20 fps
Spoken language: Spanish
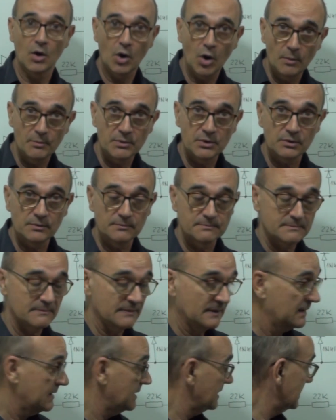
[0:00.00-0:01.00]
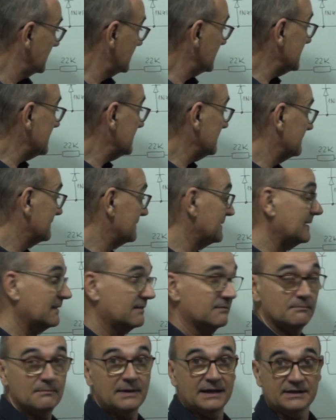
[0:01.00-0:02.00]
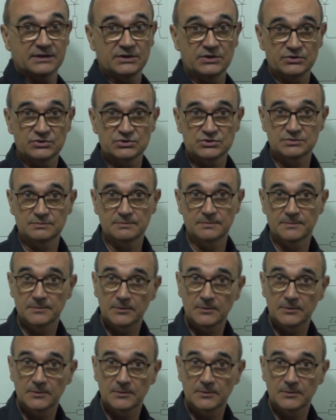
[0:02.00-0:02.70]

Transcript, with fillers: ohmio y 10 vatios.